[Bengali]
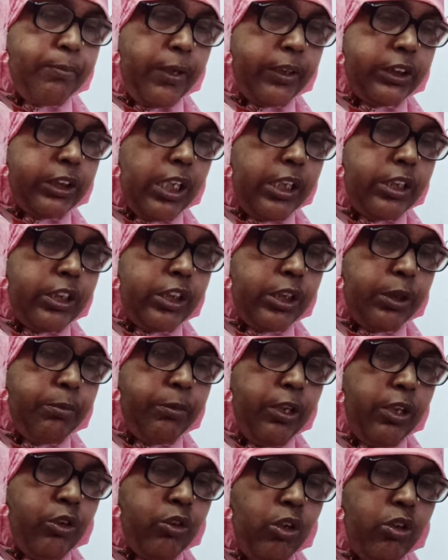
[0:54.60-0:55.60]
পেশা
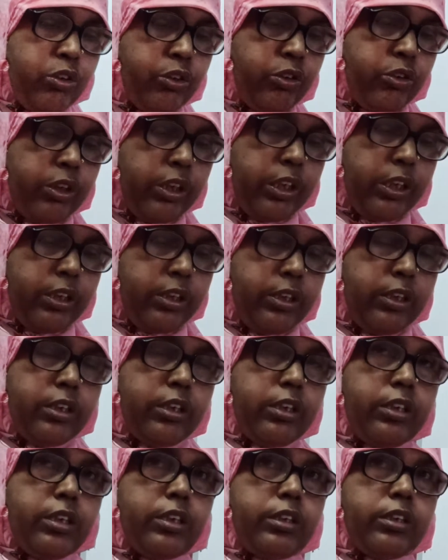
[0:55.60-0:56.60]
হিসেবে গ্রহণ করেন
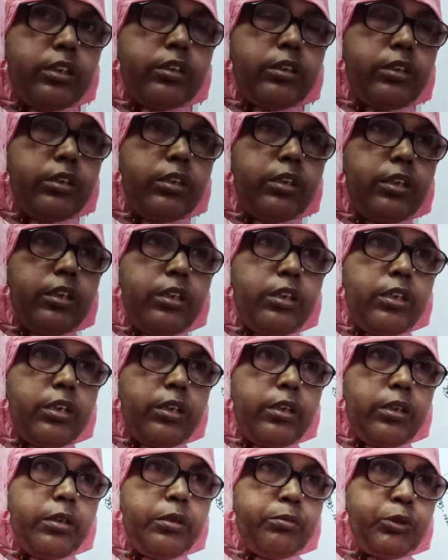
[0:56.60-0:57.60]

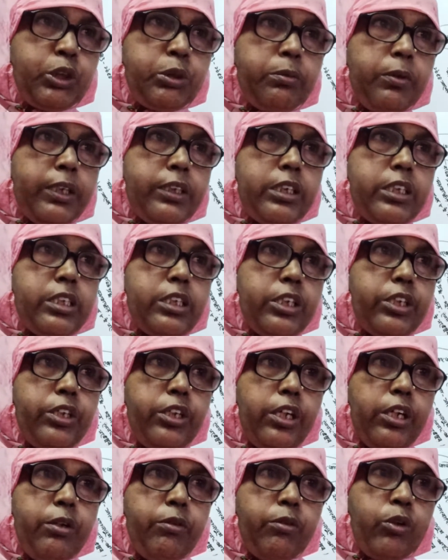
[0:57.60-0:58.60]
এই সুবাদে
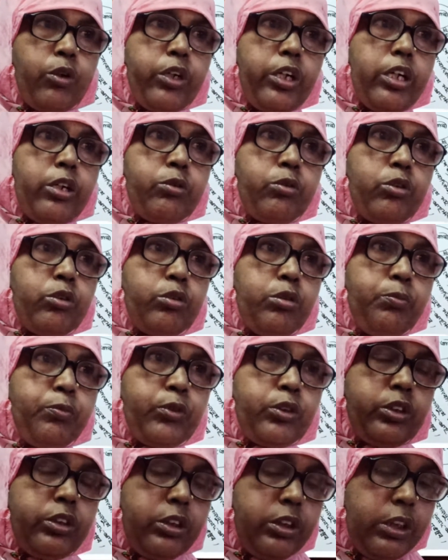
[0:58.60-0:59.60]
তিনি অনেকগুলো
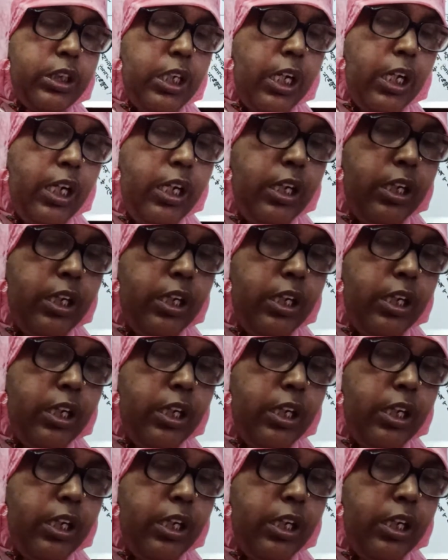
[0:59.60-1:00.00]
পত্রিকা